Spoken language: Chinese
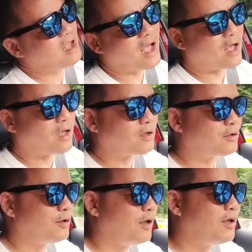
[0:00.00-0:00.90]
啊，
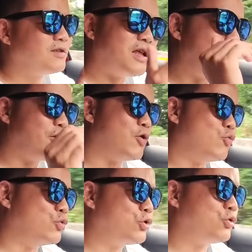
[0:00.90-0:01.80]
真的有点
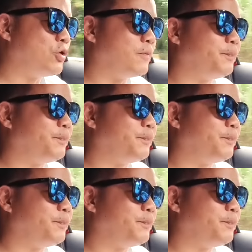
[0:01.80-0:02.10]
无趣，哦，